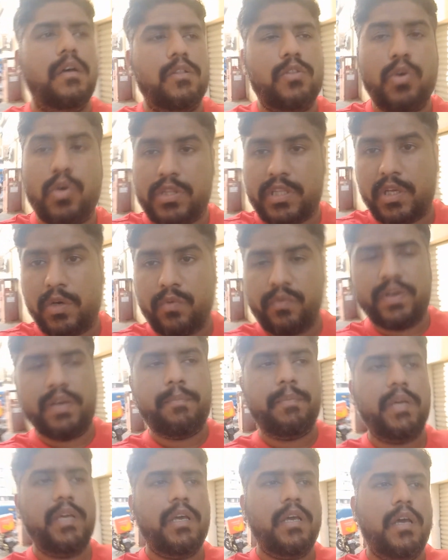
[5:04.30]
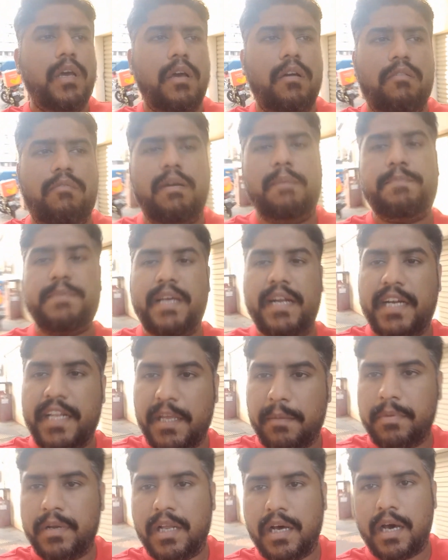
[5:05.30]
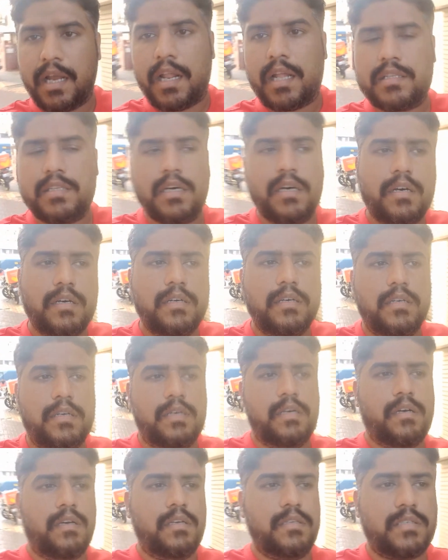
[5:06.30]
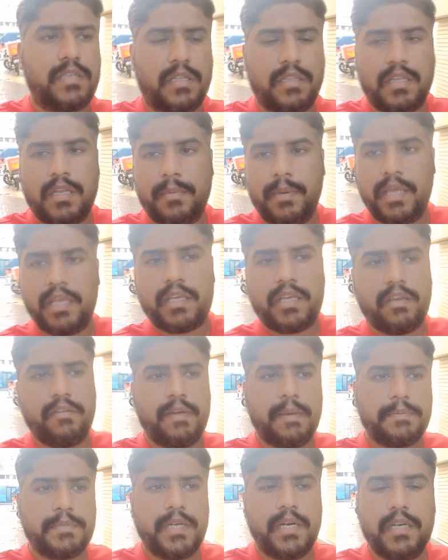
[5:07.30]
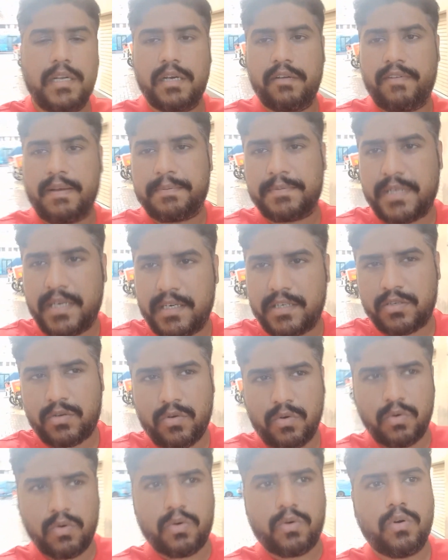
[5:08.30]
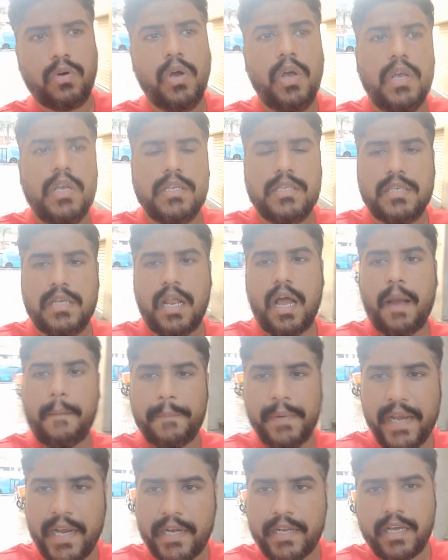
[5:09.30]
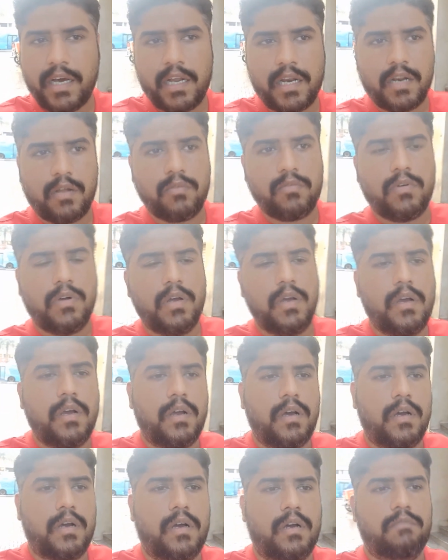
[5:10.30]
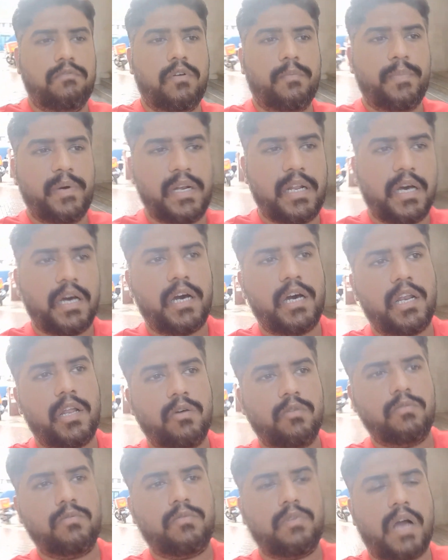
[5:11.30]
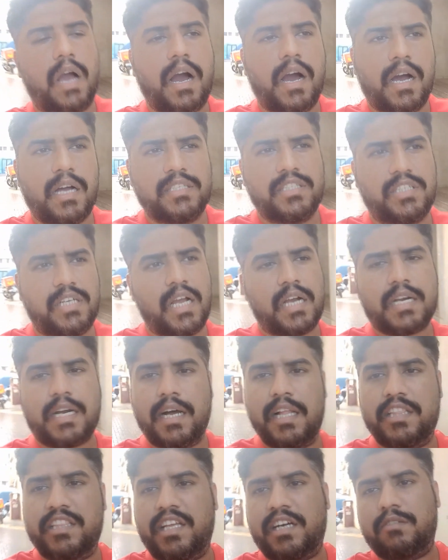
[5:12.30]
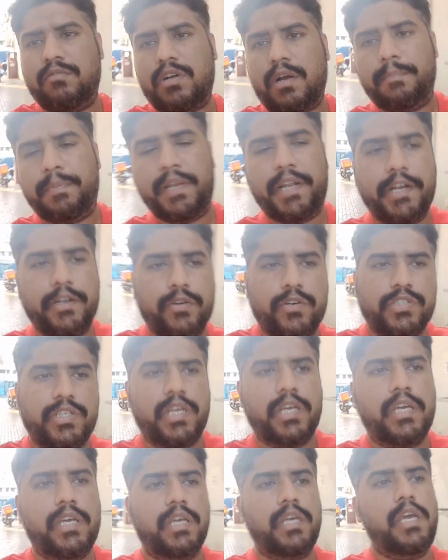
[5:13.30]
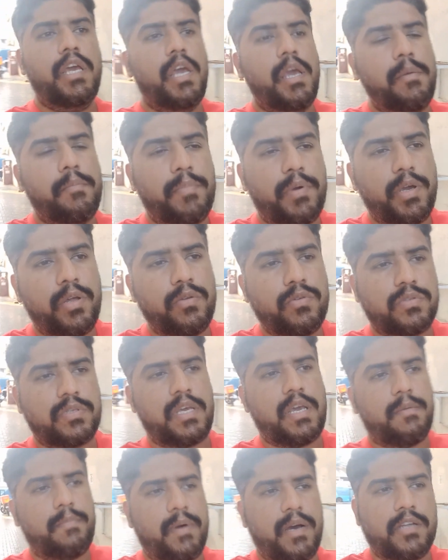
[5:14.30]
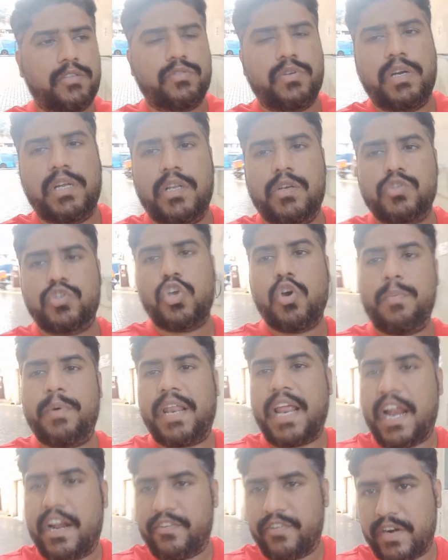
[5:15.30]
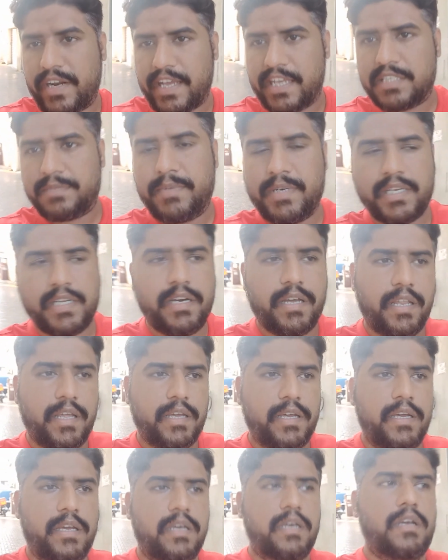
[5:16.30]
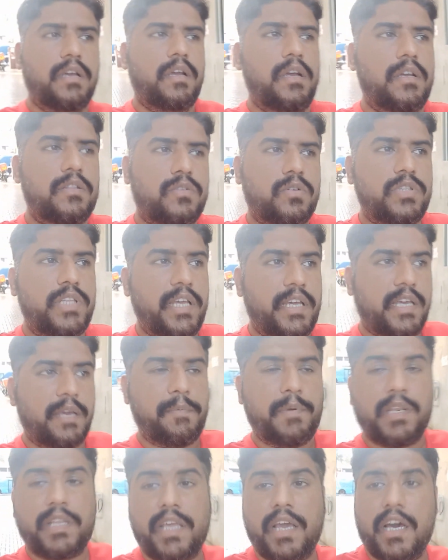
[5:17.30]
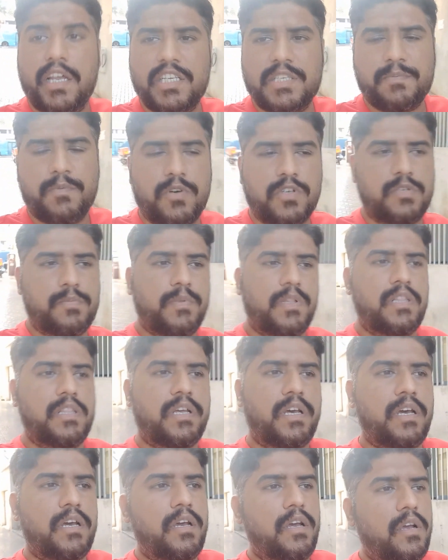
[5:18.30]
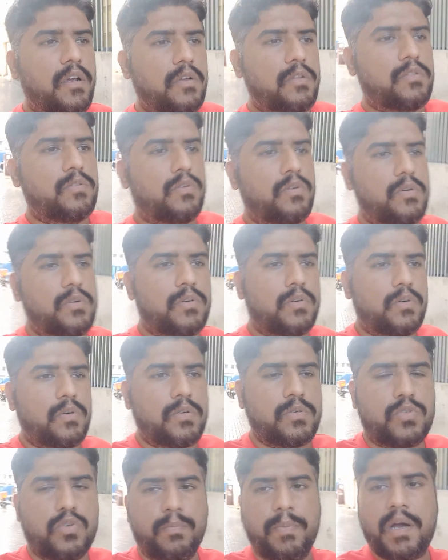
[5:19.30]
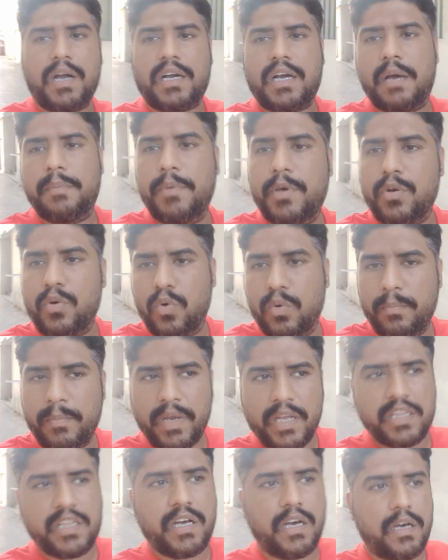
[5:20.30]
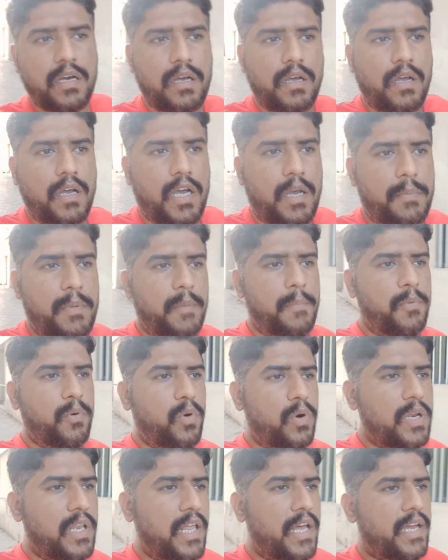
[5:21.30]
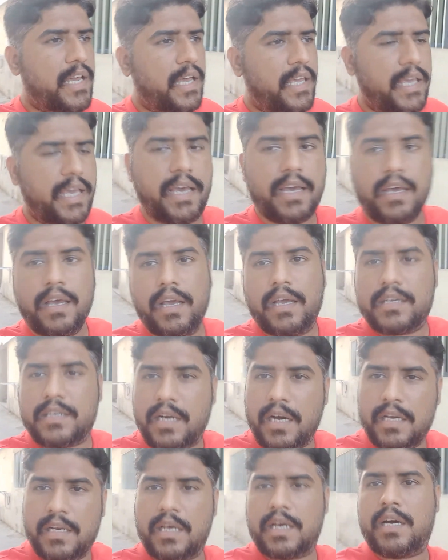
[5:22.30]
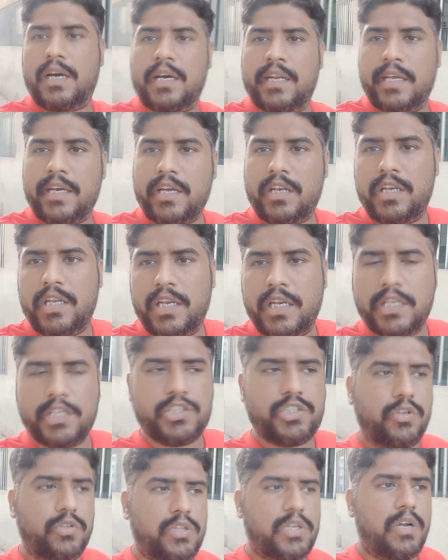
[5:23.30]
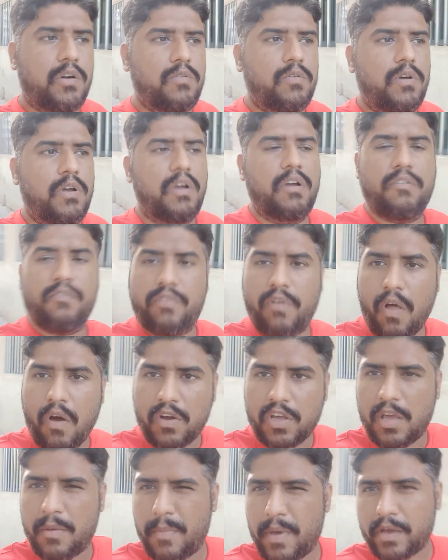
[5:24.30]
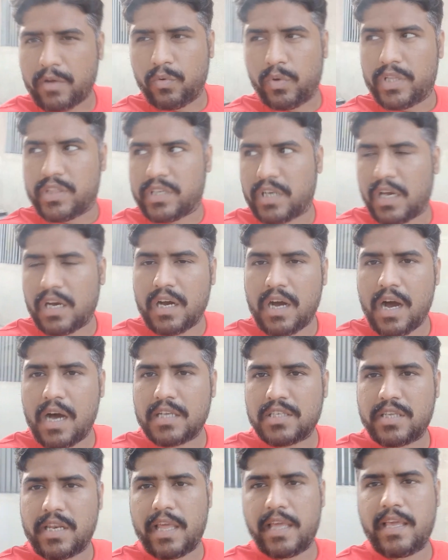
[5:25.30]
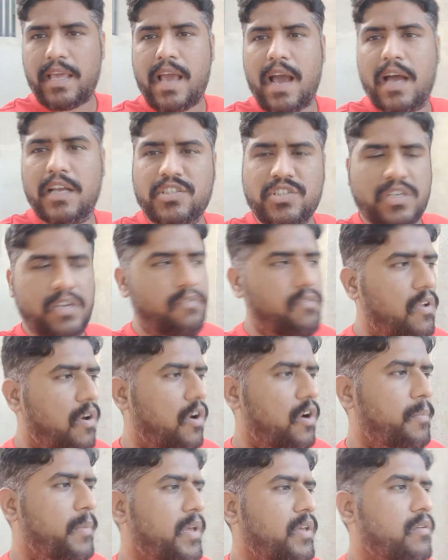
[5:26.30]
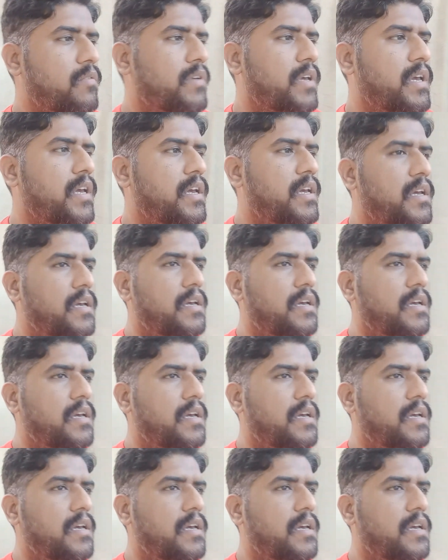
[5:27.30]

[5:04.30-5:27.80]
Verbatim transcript: धोते हुए भी वेबसाइट ही बना रहा था सिकंदर भाई की वेबसाइट वेबसाइट को ज़रा अपडेट कर रहा हूँ वो बना रहा हूँ आज या कल तक वो कंप्लीट हो जाएगी फिर उसके बाद जो है ना उसके ऊपर एडवर्टाइजमेंट करेंगे तो देखें फिर क्या रिस्पॉन्स मिलता है तो सुबह का भी रूम में ही था अभी भूख लग गई है खाना खाने के लिए नीचे उतरा हूँ ब्लॉगिंग में कोई इतना ख़ास नहीं है आज के ब्लॉग में क्योंकि